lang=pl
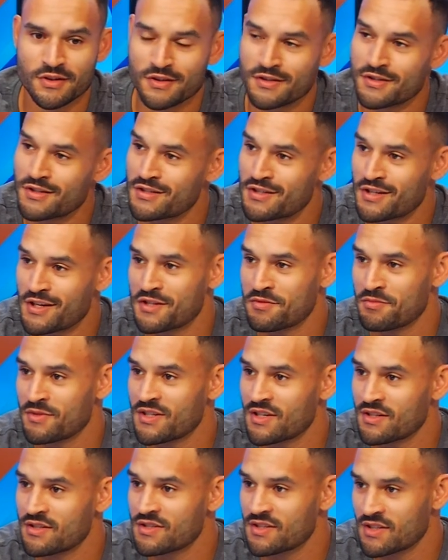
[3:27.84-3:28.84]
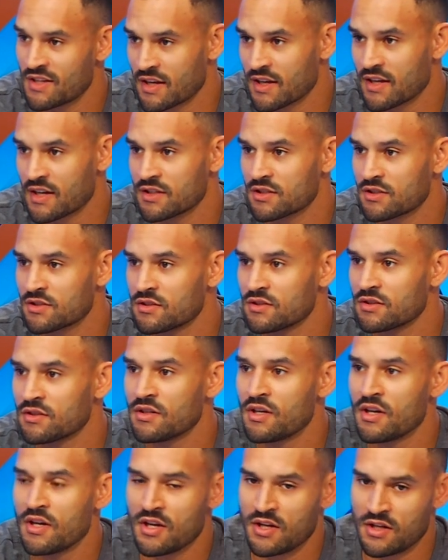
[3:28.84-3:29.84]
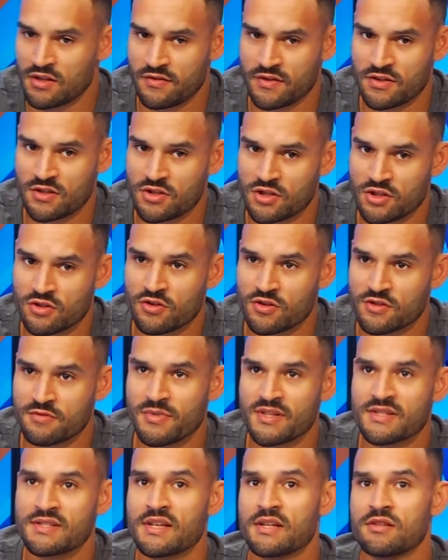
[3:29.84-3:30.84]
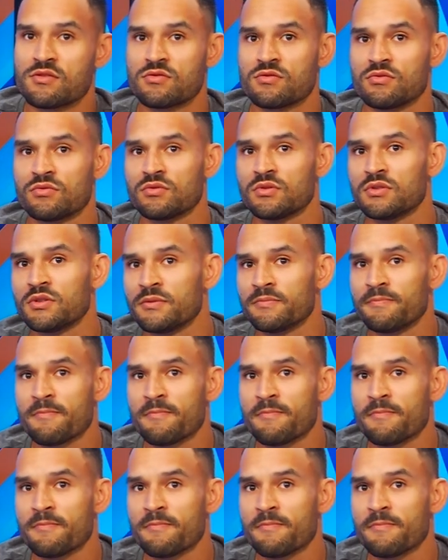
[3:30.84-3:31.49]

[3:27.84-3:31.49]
sześć miesięcy nie grać. Twierdzę, że to jest bez sensu.